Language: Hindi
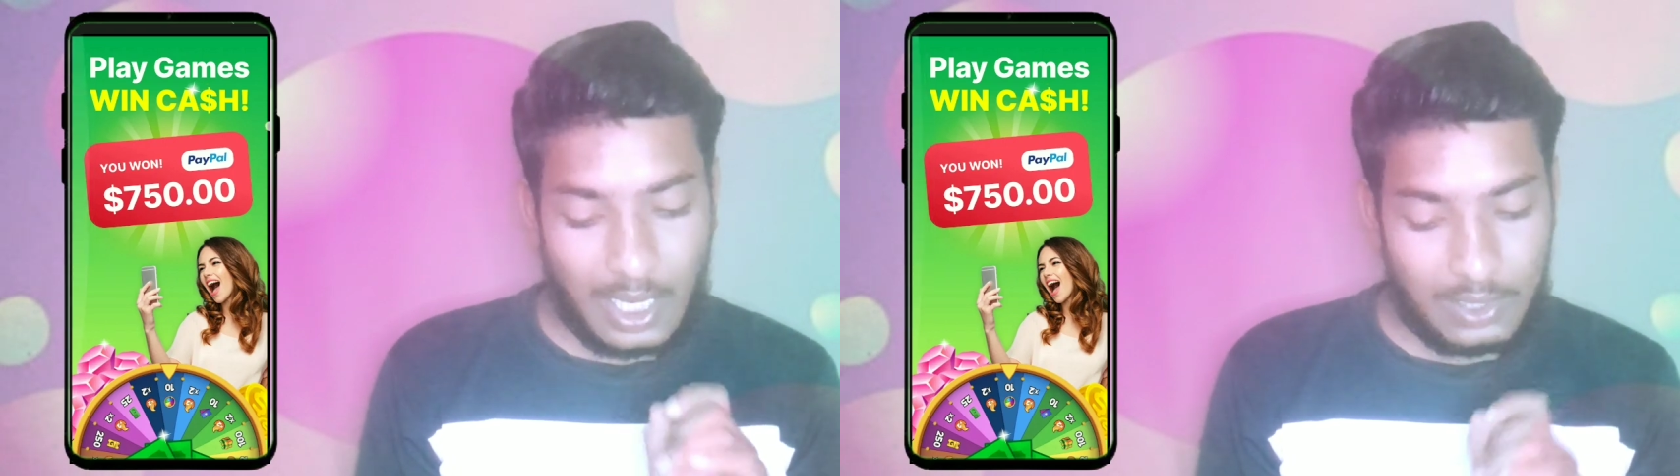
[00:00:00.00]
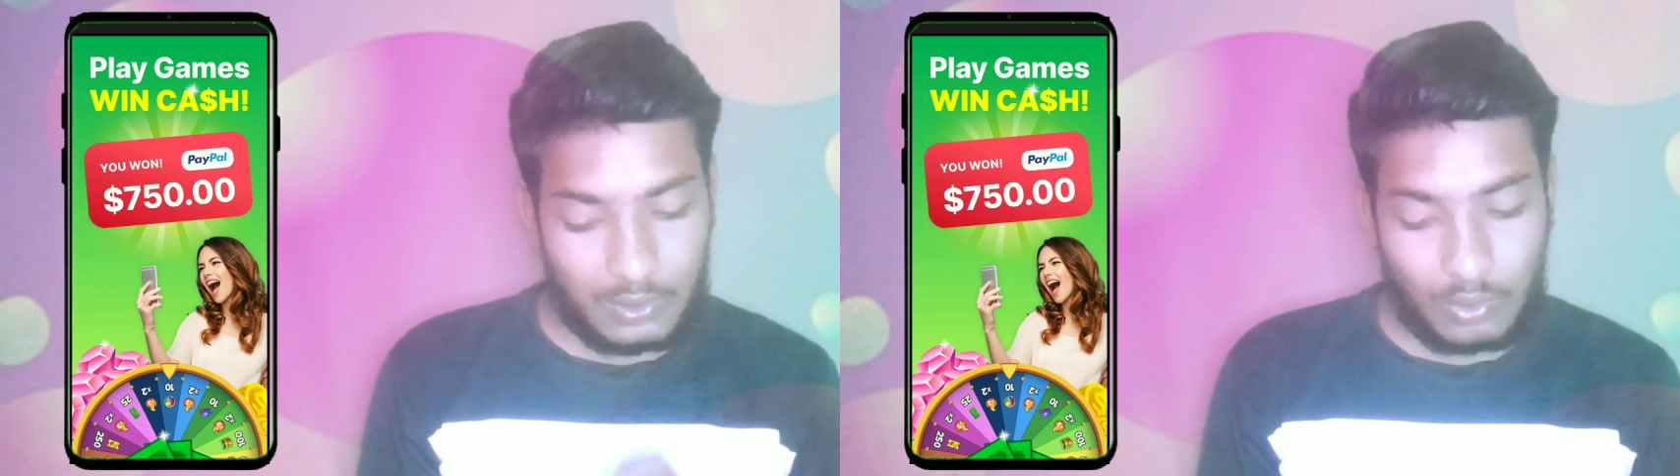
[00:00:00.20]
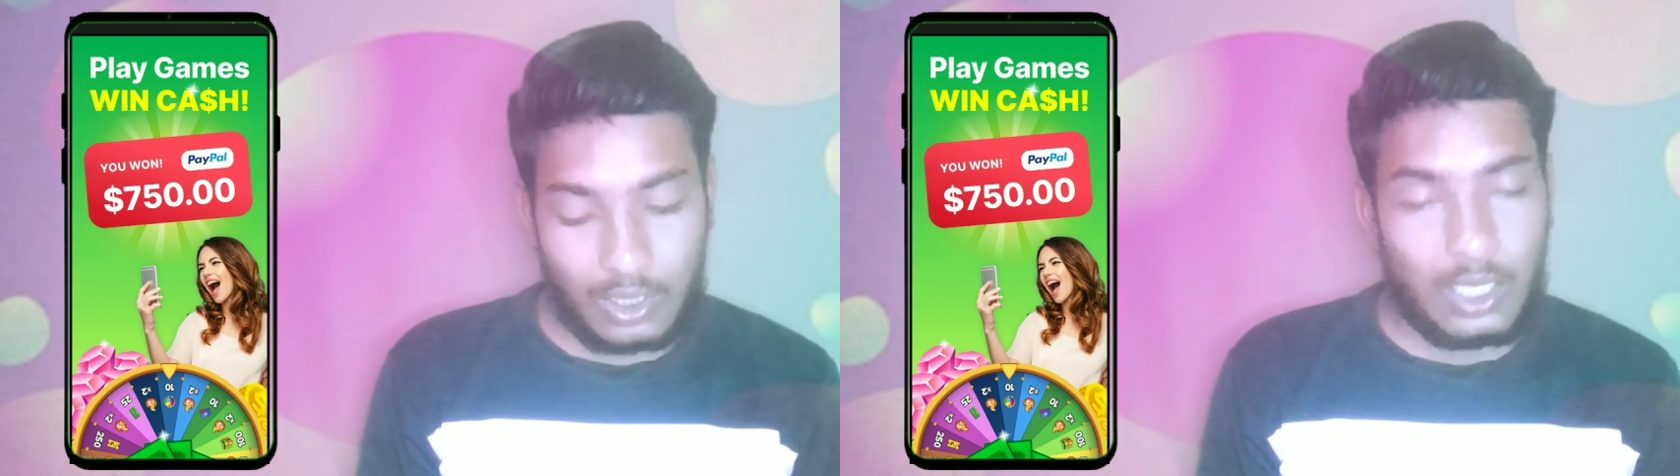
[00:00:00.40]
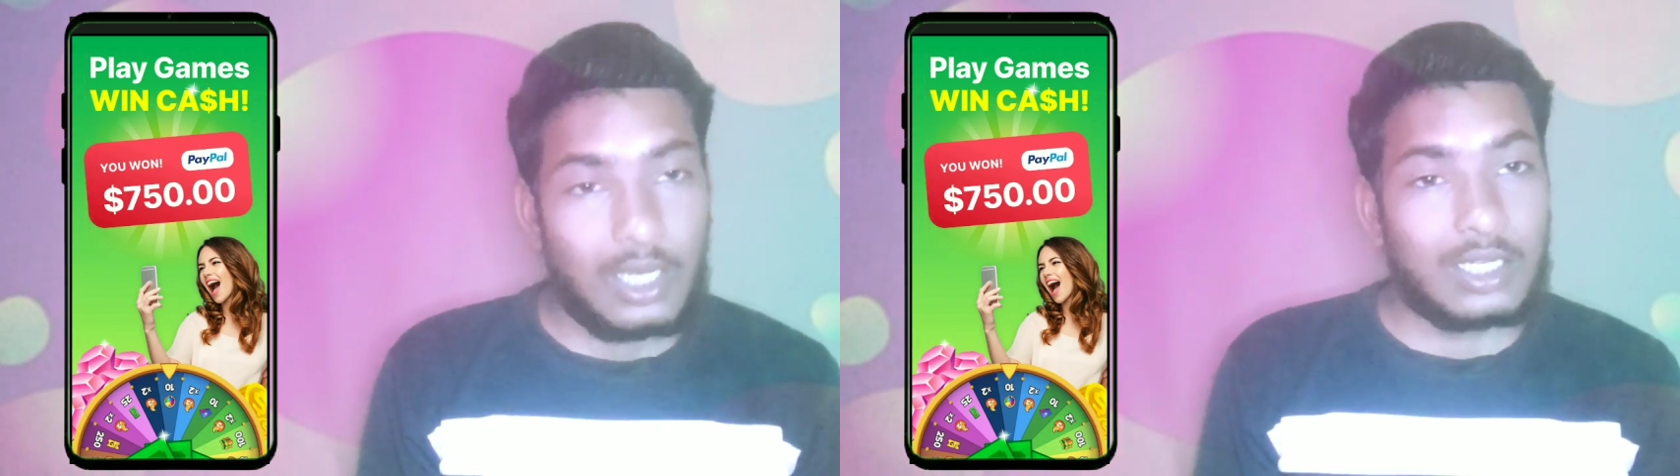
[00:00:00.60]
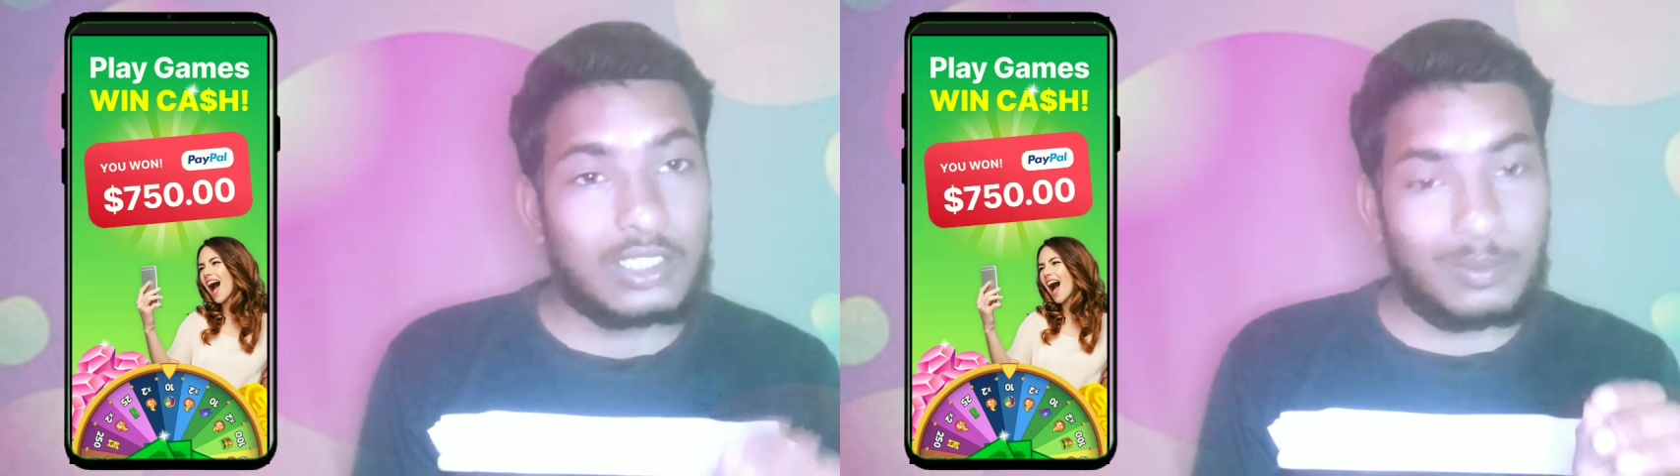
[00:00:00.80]
कैश ओके
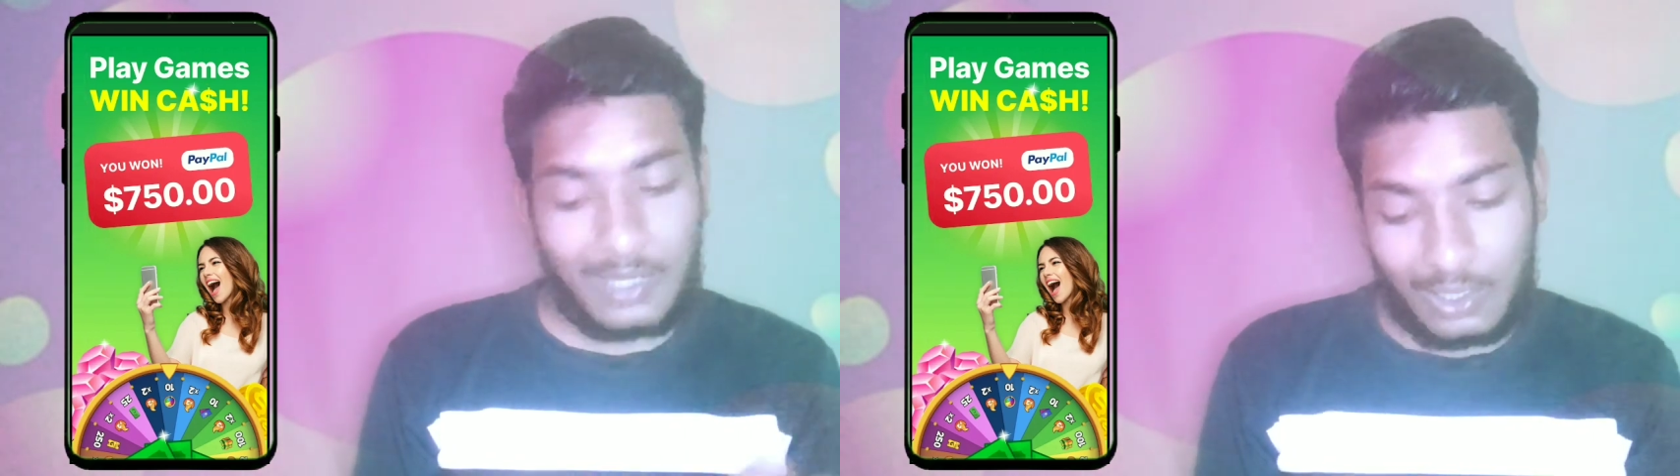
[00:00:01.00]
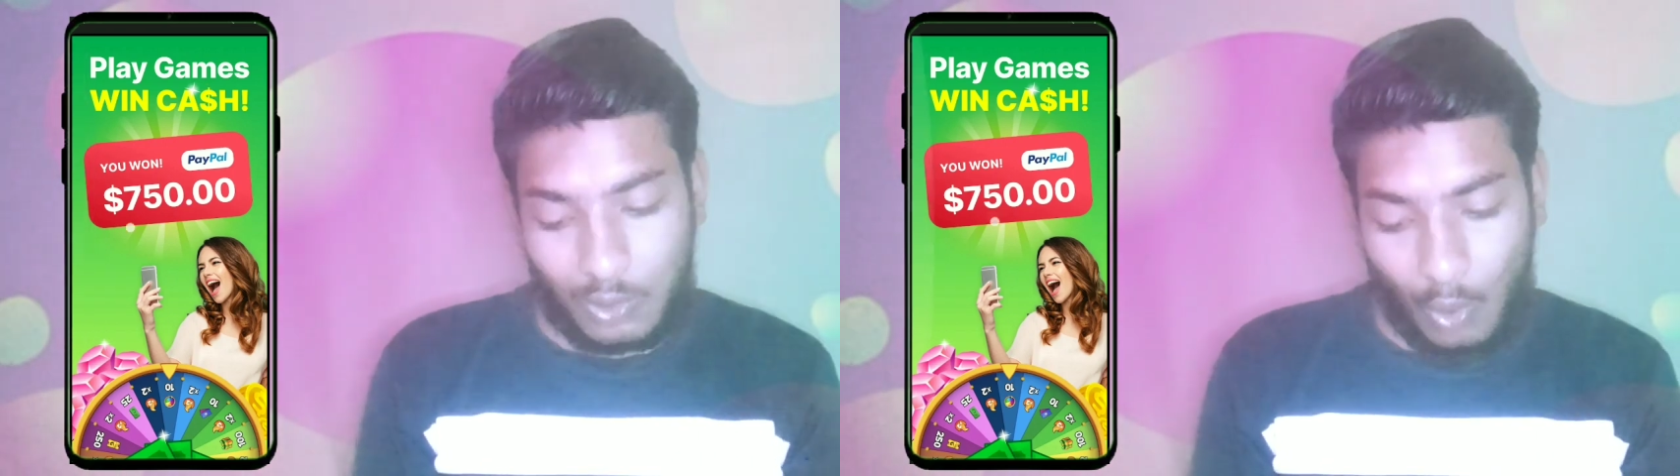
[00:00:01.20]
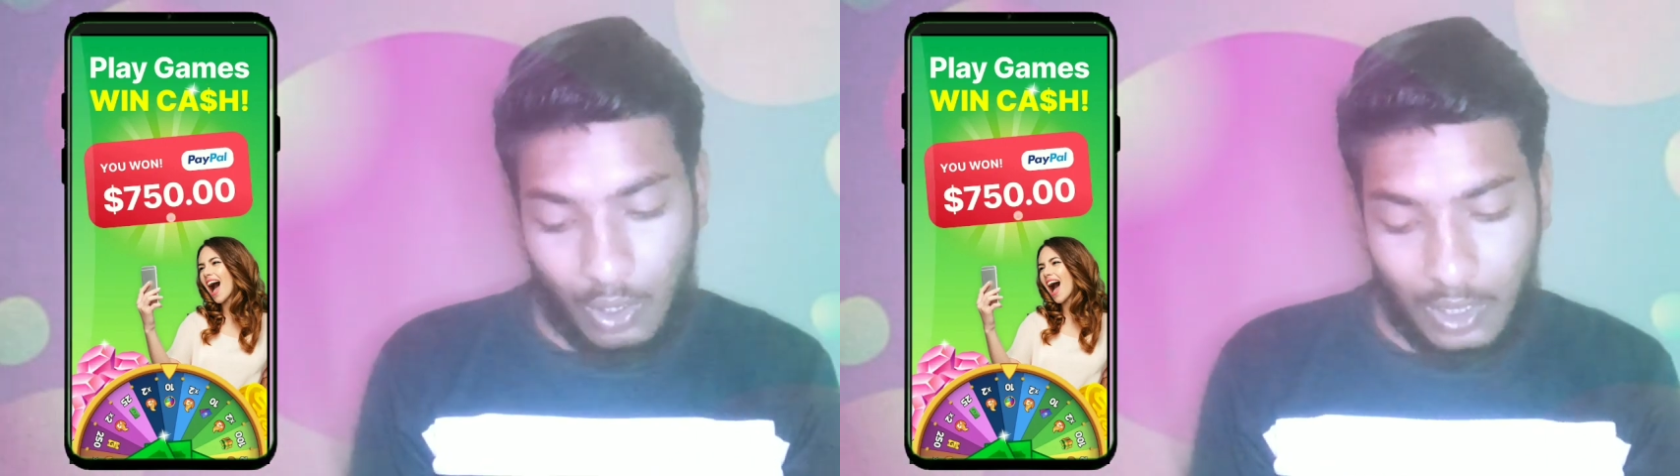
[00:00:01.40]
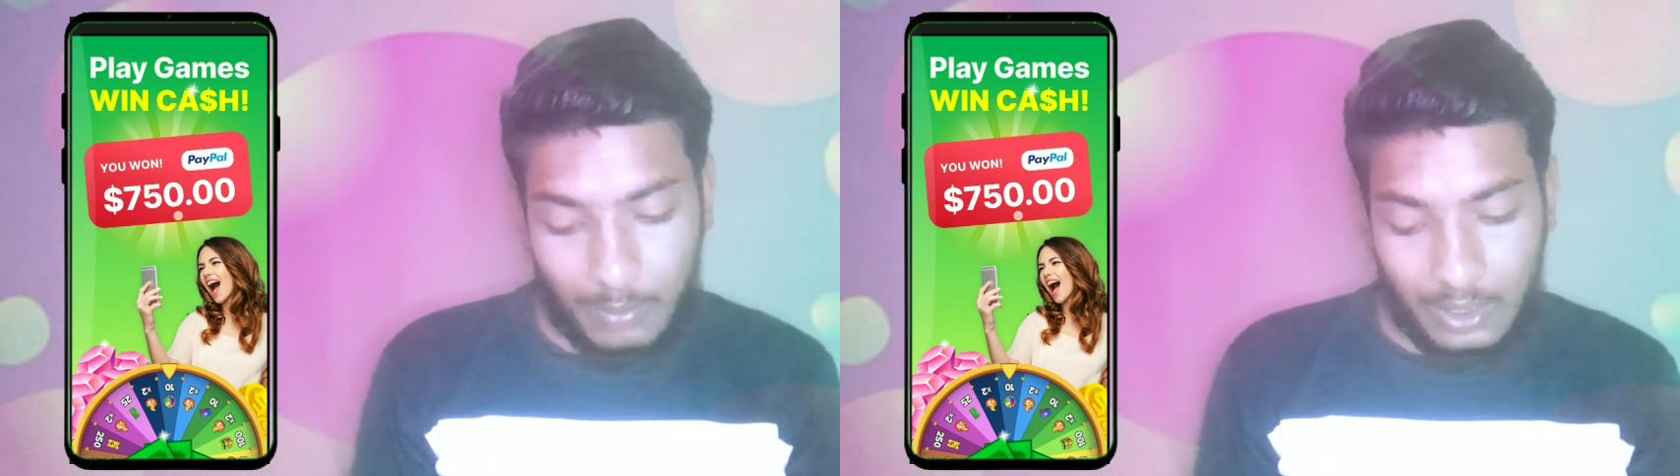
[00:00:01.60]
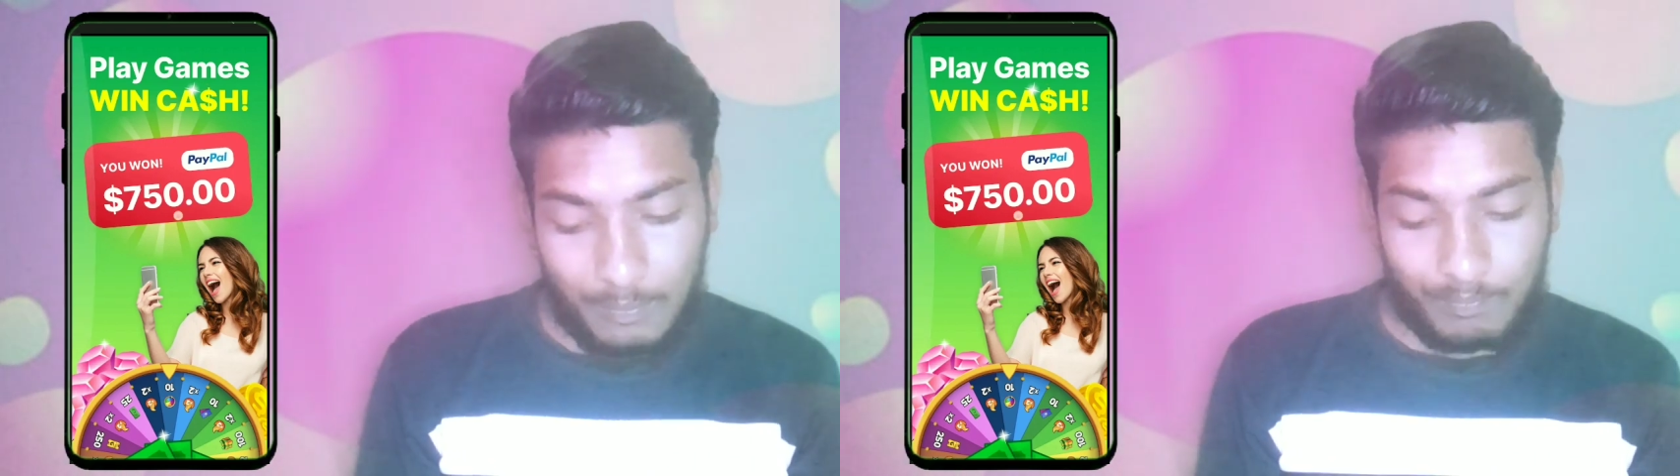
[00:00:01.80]
किसमें डॉलर में